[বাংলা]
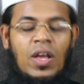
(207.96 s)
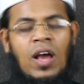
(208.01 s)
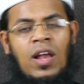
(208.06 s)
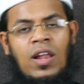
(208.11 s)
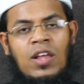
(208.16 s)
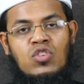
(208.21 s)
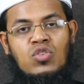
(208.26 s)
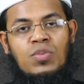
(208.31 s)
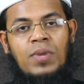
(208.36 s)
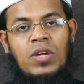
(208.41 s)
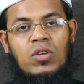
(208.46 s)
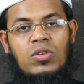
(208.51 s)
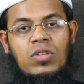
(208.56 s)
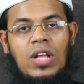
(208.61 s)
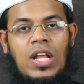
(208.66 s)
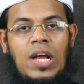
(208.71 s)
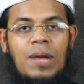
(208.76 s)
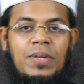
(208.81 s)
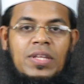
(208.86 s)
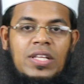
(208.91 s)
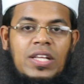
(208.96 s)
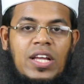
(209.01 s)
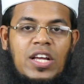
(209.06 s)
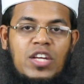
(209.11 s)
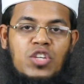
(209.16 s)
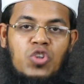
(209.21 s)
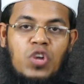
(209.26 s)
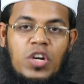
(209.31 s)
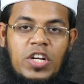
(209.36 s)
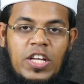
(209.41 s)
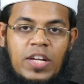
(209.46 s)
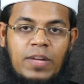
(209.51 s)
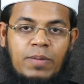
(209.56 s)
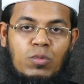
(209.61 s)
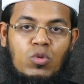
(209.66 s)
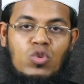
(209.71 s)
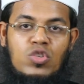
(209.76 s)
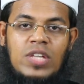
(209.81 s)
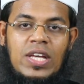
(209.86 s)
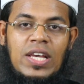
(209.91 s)
আল্লাহ সুবাহতাল আমাদেরকে সঠিক
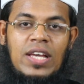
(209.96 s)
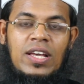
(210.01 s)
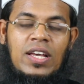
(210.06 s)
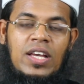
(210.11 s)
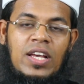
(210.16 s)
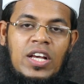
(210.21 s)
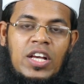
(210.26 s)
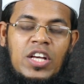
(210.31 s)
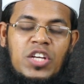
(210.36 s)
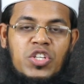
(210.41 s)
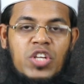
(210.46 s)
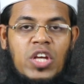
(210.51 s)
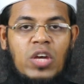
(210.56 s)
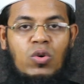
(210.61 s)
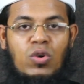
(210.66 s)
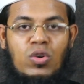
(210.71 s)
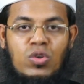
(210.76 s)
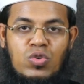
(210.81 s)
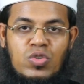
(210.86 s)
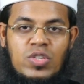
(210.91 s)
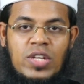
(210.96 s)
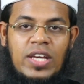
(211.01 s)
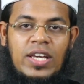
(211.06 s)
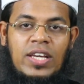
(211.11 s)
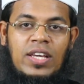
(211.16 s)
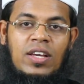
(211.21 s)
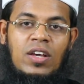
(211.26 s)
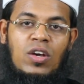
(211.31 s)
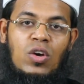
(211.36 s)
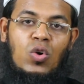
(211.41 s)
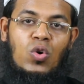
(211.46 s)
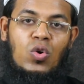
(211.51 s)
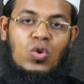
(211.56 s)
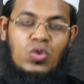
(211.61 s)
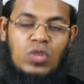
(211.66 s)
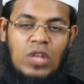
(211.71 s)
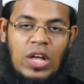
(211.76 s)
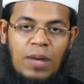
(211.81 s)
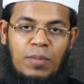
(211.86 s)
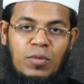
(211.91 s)
বুঝে সে অনুযায়ী
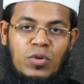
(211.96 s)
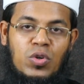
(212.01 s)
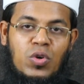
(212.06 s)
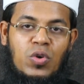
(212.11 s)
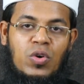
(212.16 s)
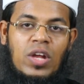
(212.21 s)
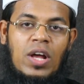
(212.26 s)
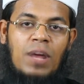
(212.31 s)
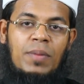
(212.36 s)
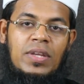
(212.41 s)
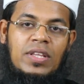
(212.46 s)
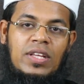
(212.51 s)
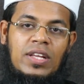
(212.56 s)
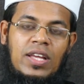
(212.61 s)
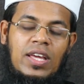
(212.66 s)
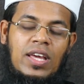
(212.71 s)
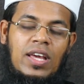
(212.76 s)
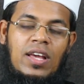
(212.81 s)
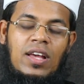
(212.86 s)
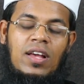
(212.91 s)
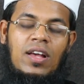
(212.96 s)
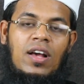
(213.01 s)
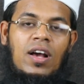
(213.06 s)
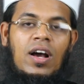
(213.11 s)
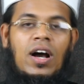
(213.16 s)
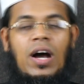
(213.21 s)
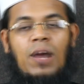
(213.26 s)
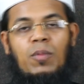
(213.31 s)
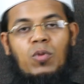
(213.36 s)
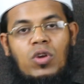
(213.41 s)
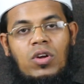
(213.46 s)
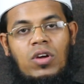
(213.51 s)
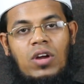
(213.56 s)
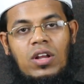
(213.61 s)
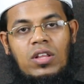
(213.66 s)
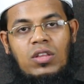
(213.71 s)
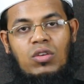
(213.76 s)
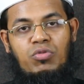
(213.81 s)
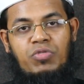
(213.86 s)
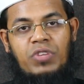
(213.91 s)
অনুধাবন করে আমাদেরকে আমল
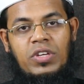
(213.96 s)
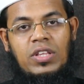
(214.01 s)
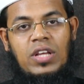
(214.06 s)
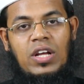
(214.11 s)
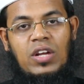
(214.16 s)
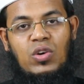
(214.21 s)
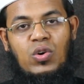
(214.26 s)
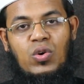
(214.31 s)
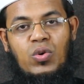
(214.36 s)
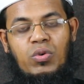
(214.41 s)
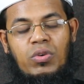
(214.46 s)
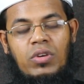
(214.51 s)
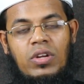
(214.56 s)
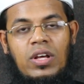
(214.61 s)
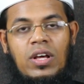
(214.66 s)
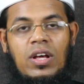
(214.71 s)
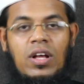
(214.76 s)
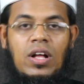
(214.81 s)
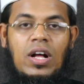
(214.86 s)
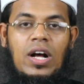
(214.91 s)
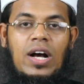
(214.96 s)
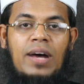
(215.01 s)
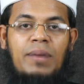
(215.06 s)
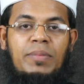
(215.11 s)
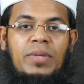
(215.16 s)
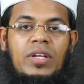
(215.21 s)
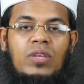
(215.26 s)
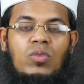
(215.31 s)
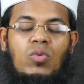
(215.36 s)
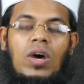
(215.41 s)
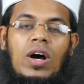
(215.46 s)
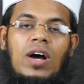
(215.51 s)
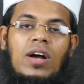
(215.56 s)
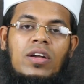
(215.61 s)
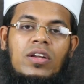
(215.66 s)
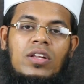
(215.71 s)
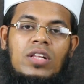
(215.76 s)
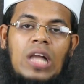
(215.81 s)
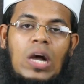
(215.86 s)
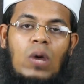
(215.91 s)
করার তৌফিক দান করুন আমিন ও
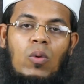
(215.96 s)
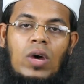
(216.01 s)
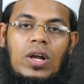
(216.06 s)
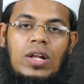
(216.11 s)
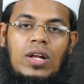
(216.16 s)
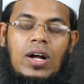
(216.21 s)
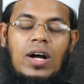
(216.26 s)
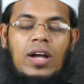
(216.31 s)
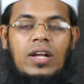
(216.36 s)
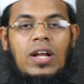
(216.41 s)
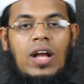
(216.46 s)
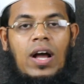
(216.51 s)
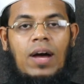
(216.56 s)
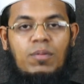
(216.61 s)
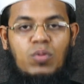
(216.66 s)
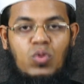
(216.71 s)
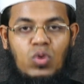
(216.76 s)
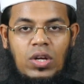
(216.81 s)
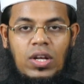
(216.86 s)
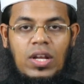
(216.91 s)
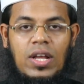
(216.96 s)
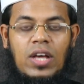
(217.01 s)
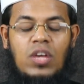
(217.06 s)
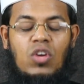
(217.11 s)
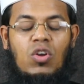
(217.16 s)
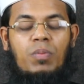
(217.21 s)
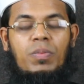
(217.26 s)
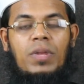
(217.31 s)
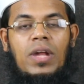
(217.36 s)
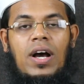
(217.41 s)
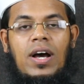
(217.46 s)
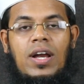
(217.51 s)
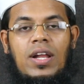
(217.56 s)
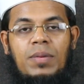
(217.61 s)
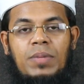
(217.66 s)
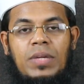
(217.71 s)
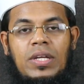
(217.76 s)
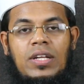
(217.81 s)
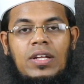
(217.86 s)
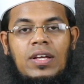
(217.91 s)
আখির দাওয়ানা আলহামদুলিল্লাহ রবিল
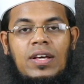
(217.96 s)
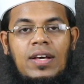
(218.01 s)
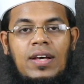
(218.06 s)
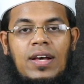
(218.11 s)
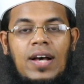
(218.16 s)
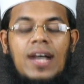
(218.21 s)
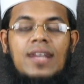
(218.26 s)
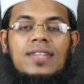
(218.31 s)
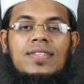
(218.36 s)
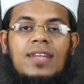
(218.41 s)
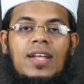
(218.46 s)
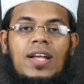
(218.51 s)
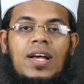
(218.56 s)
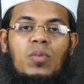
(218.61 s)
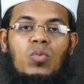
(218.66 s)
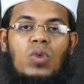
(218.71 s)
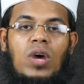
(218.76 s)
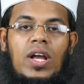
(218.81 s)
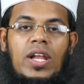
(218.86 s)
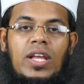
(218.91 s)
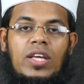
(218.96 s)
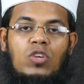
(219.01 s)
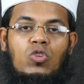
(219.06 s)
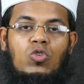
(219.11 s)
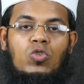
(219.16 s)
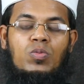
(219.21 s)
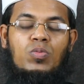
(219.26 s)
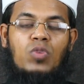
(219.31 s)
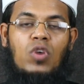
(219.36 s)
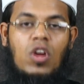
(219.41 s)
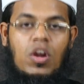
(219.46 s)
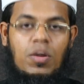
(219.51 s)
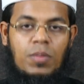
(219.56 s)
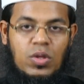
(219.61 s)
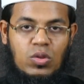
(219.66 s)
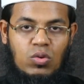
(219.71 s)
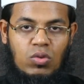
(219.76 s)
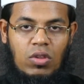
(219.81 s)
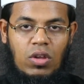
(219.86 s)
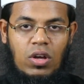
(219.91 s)
আলমিন আসসালামু আলাইকুম
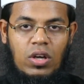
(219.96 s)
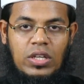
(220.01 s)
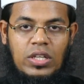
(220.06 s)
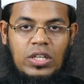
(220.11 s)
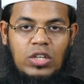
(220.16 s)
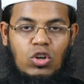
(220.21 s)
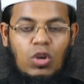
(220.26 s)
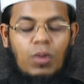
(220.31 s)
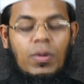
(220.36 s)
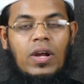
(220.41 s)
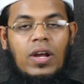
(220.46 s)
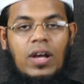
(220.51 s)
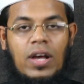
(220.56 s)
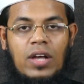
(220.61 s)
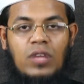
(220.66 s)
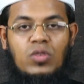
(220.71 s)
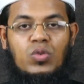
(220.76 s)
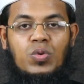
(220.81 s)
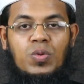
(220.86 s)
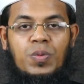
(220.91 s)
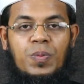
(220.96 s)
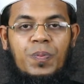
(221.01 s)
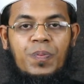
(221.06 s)
ওরহমতুল্লাহি ওবরাকাতু